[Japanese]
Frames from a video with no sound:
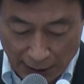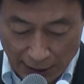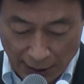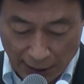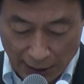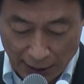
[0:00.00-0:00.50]

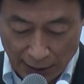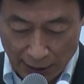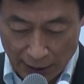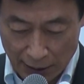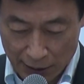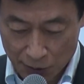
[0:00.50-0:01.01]

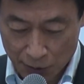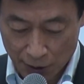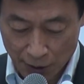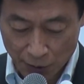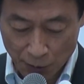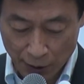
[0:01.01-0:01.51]
えー、引き続
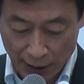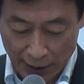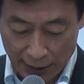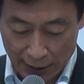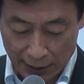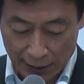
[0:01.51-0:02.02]
き今
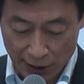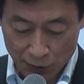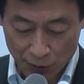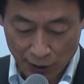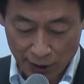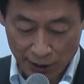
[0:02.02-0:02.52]
回解
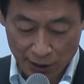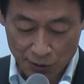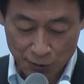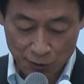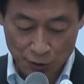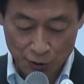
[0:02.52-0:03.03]
除された
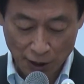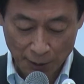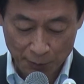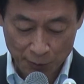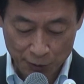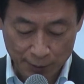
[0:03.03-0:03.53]
39
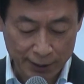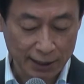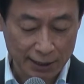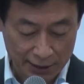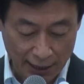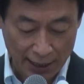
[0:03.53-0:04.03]
件も含め
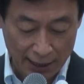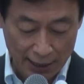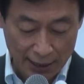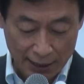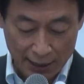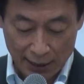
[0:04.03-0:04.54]
てですね、
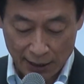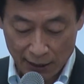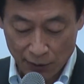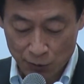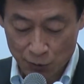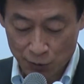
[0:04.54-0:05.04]
え
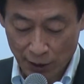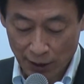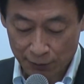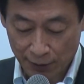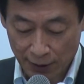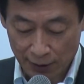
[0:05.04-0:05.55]

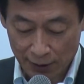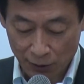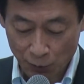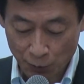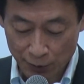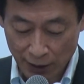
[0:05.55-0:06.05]
47府県
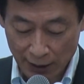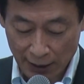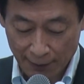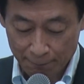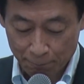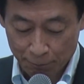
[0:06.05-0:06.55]
都道府県
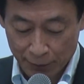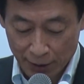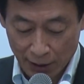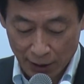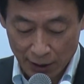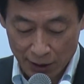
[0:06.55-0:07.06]
が
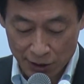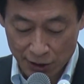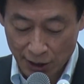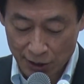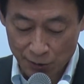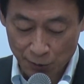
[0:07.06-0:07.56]
一
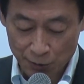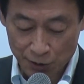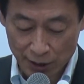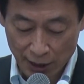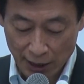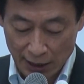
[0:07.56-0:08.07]
致結束
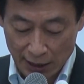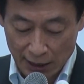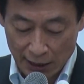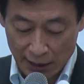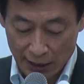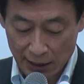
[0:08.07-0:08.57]
して、
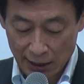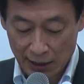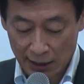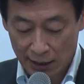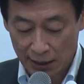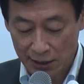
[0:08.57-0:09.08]
え
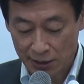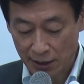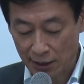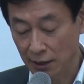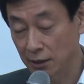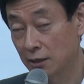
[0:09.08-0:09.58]
感染